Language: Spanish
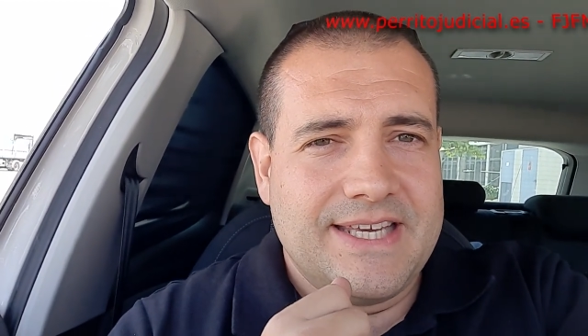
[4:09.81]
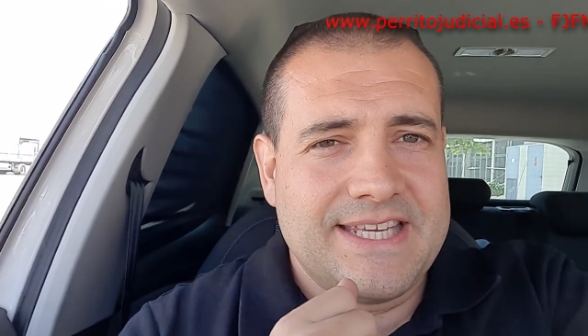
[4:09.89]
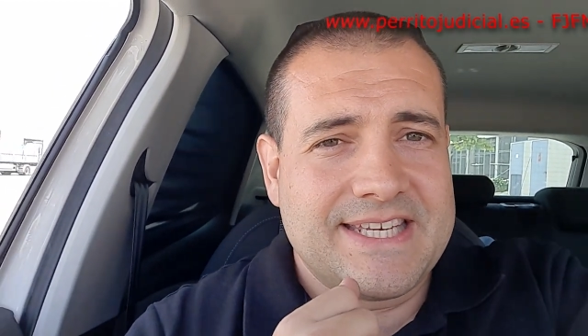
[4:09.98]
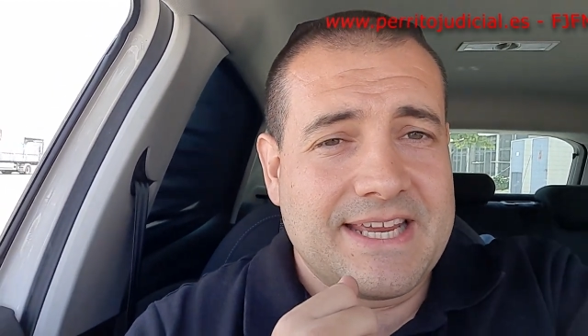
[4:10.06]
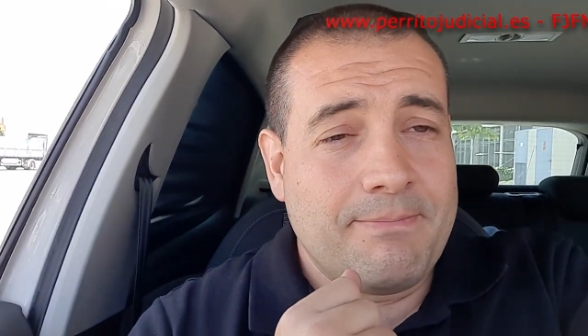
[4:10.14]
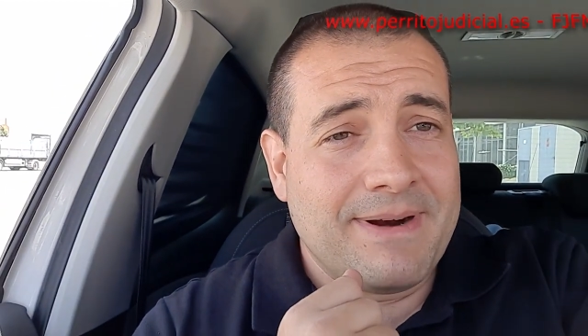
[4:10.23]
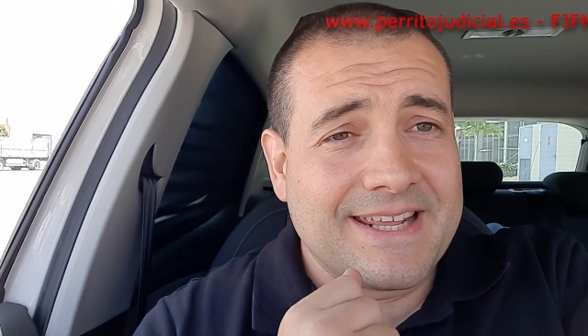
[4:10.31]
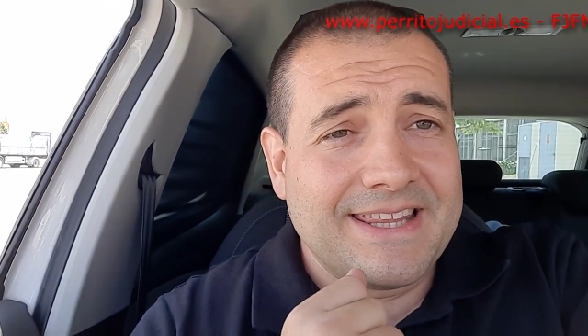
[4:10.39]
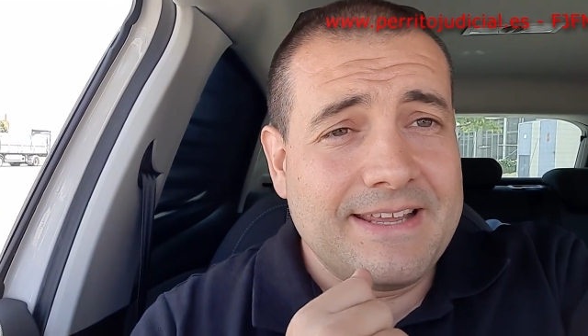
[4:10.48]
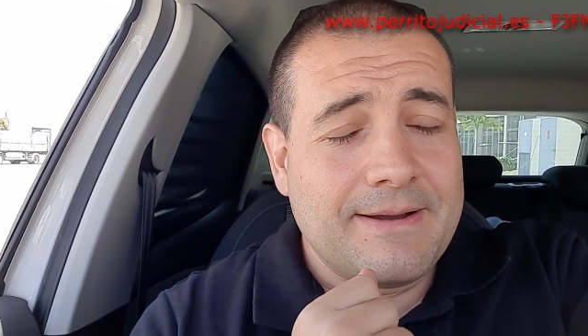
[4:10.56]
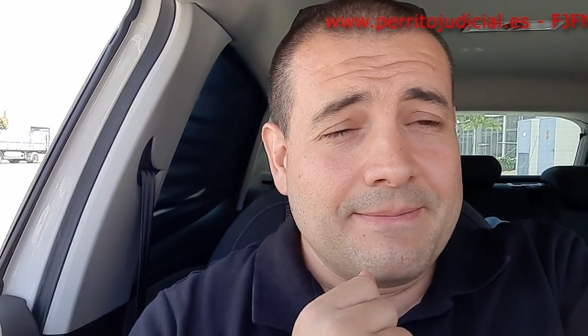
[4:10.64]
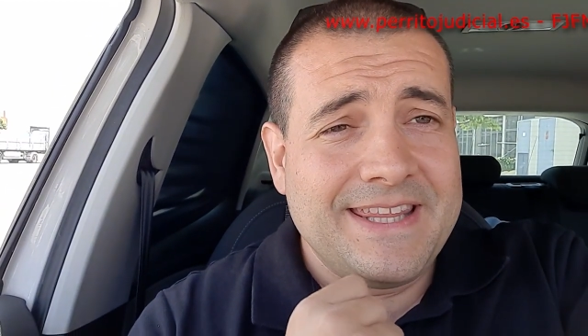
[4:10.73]
Es que
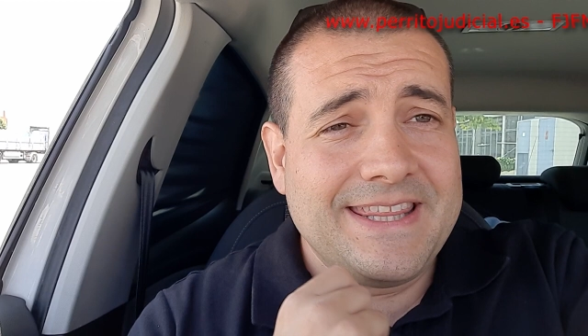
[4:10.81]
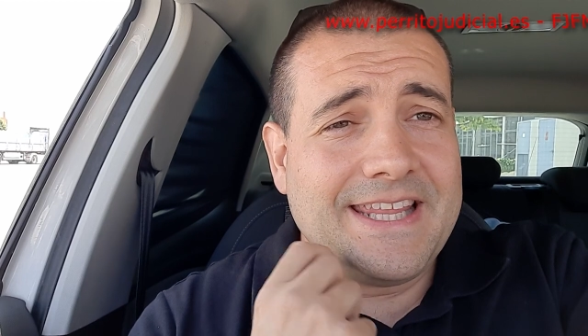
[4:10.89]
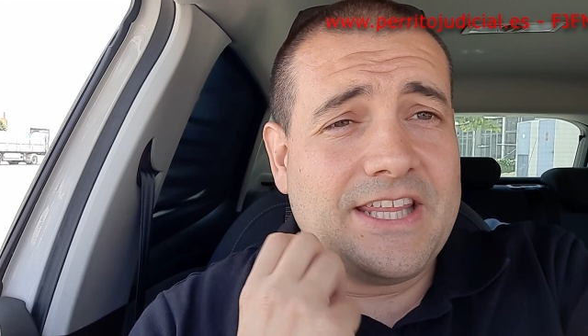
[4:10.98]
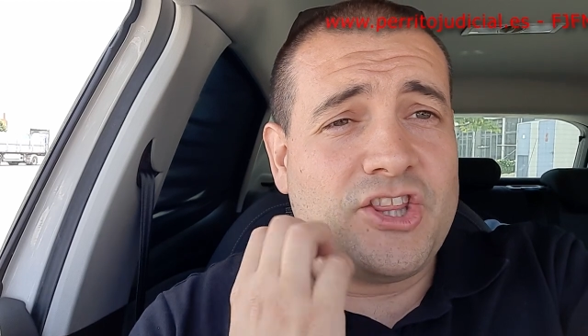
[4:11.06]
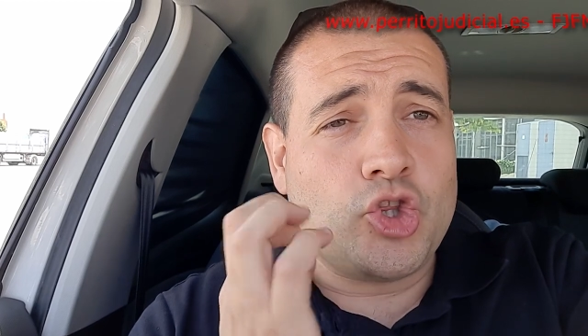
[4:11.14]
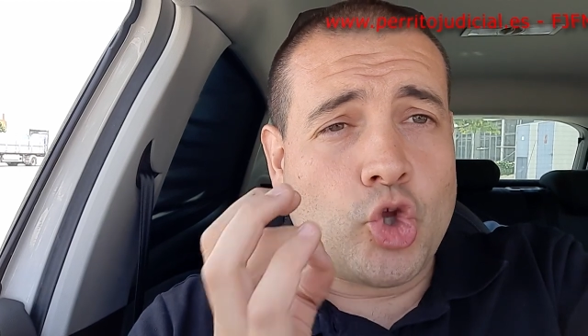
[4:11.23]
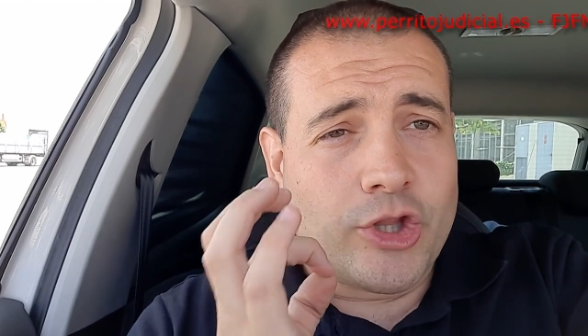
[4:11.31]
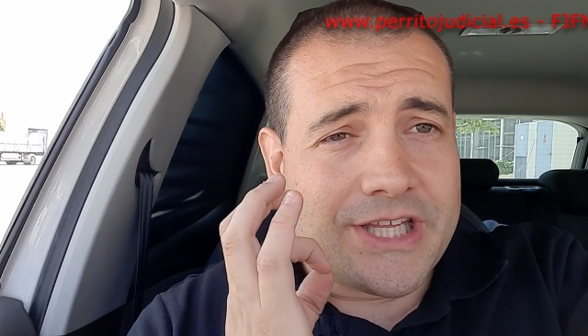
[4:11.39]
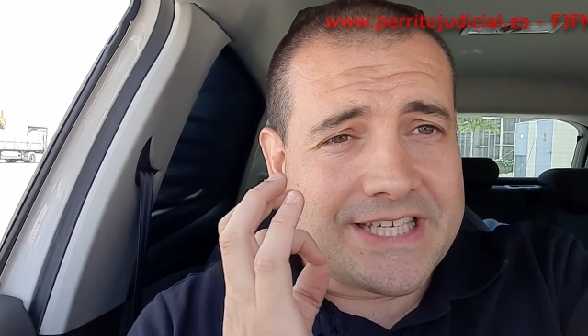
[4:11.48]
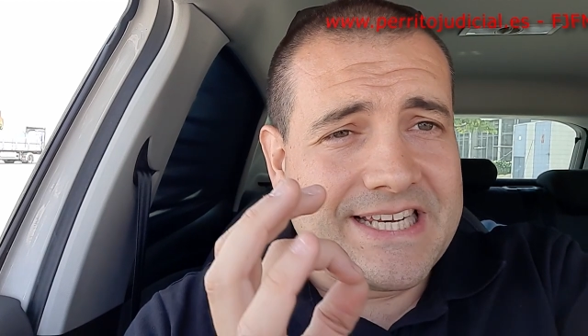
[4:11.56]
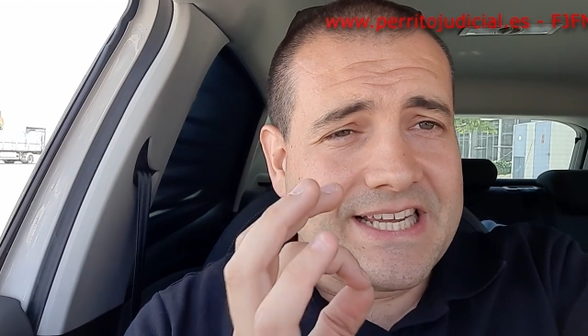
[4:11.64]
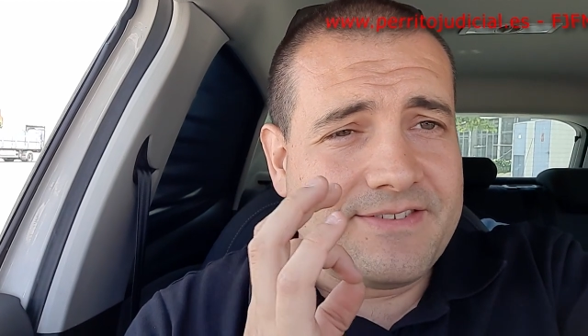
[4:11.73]
prácticamente
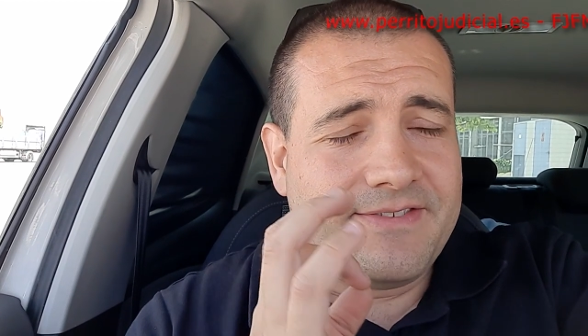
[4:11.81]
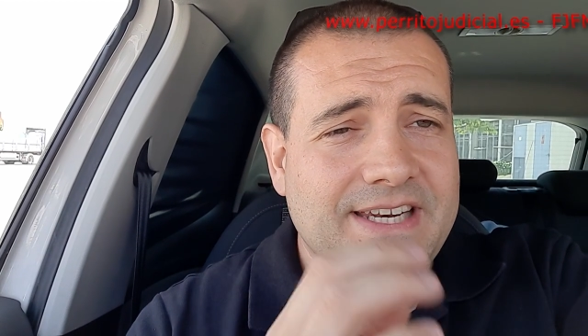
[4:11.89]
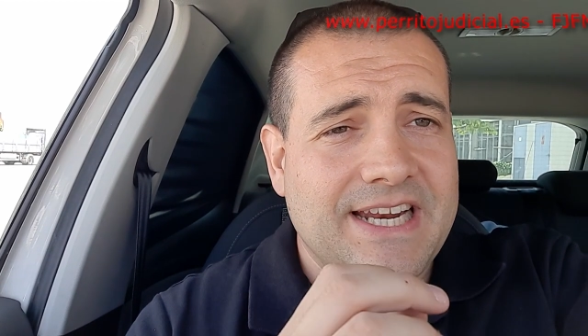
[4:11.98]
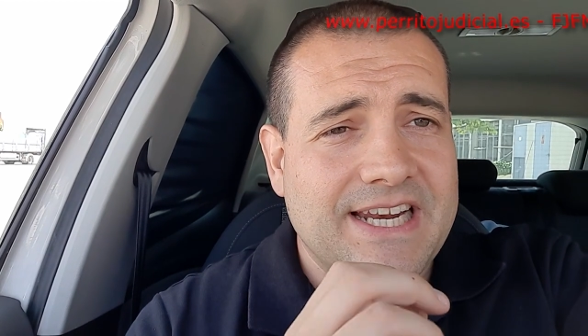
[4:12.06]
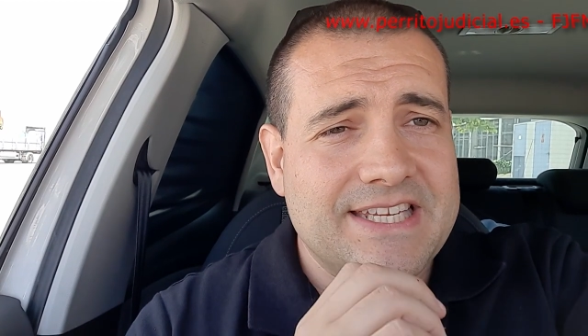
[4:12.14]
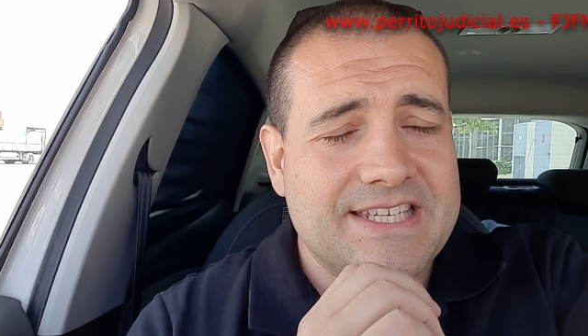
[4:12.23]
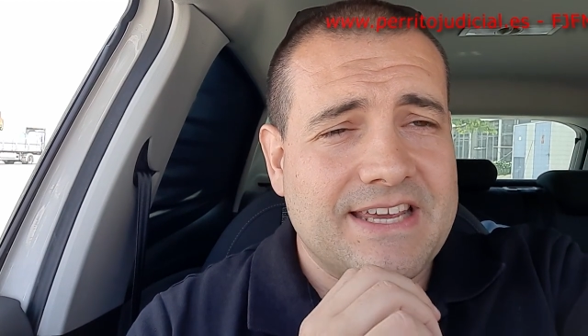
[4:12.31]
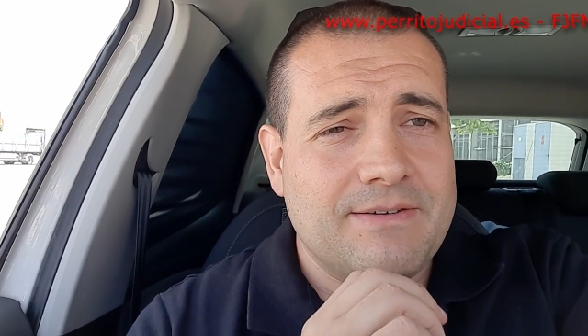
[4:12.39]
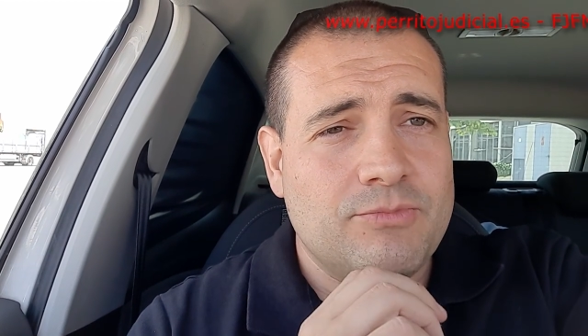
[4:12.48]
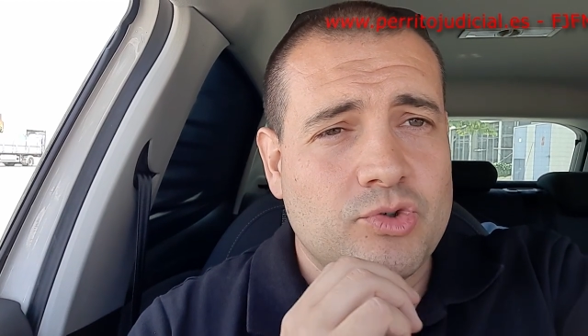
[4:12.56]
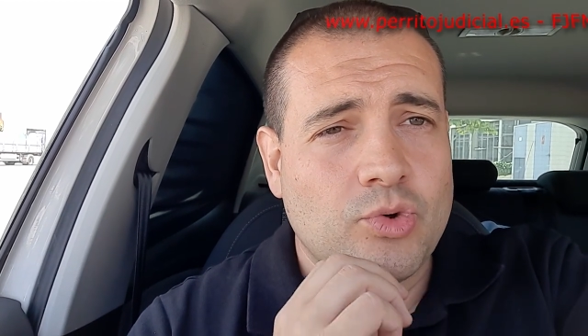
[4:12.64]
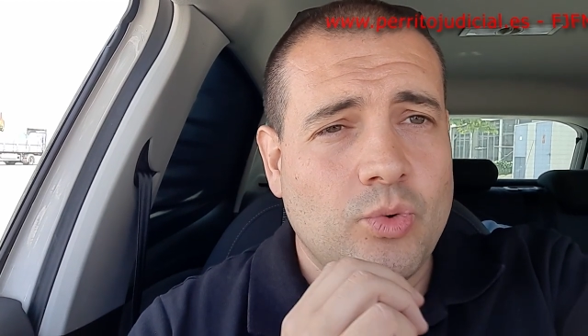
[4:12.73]
todas las finales que
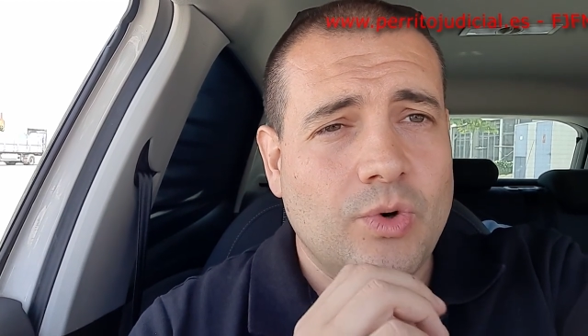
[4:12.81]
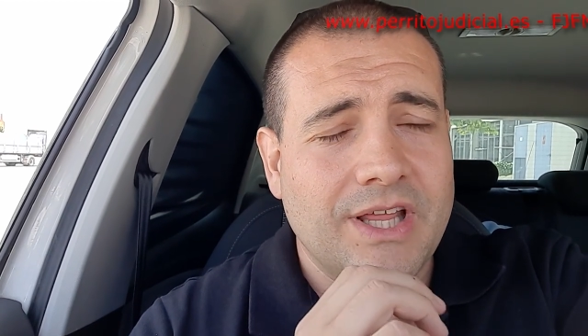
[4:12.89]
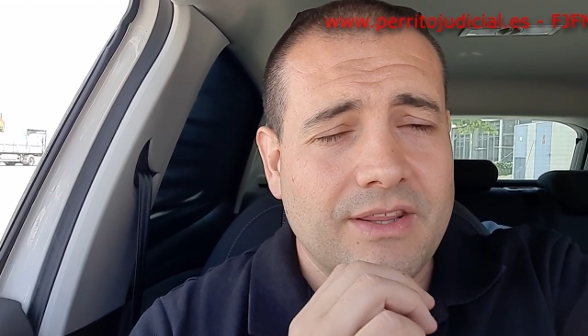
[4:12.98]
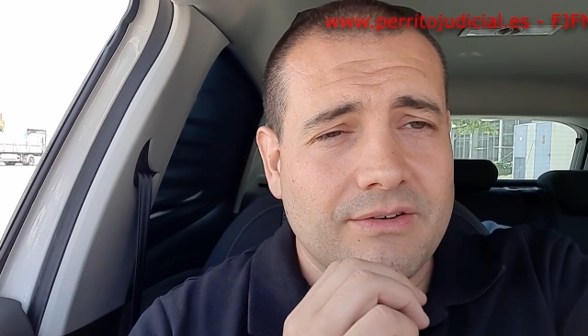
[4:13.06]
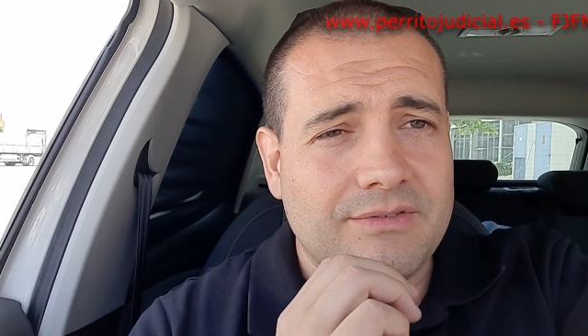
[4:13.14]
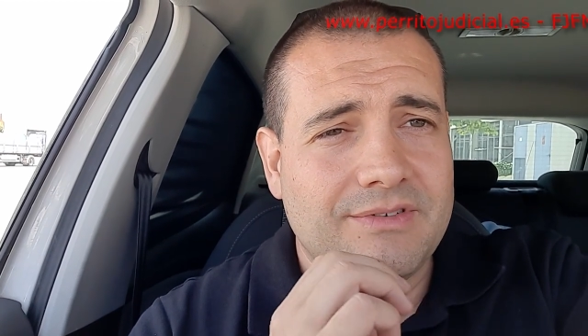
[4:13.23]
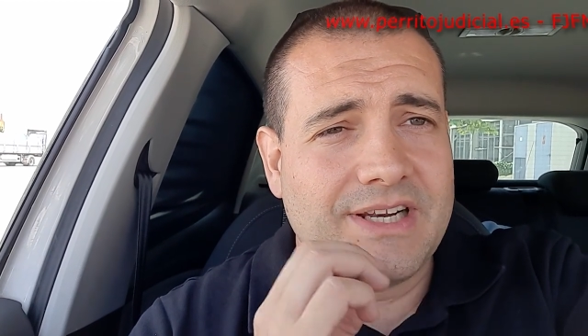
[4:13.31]
hemos jugado